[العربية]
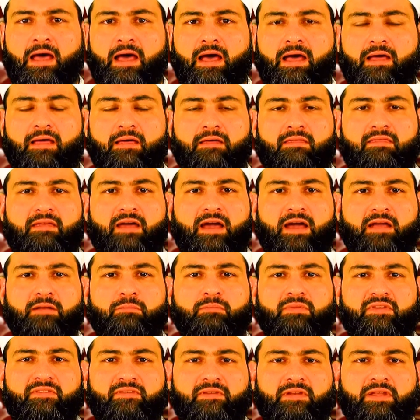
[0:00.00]
أخذ
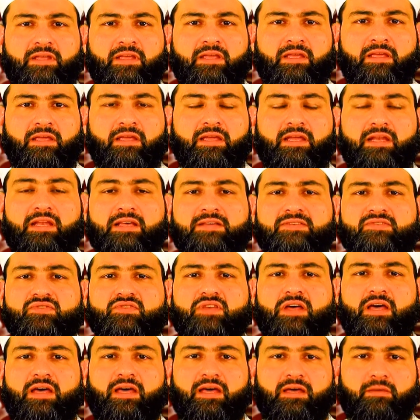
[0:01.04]
عن مثله إلى
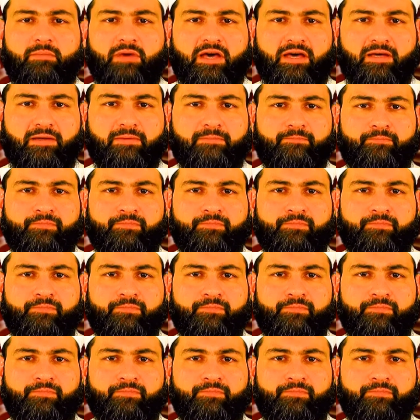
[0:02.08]
الصحابة